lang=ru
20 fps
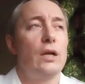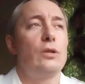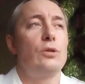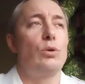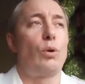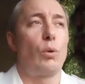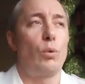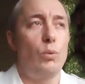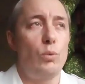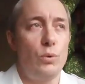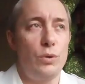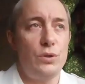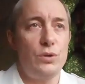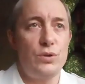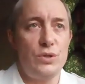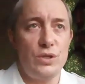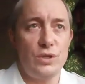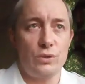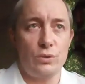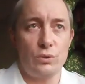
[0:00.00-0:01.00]
Другое
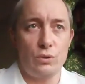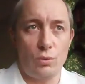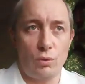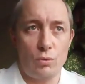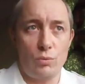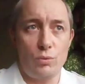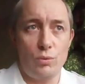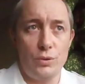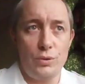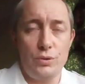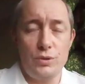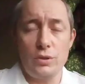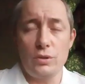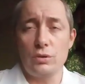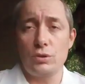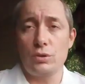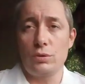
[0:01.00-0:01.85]
дело, другое дело,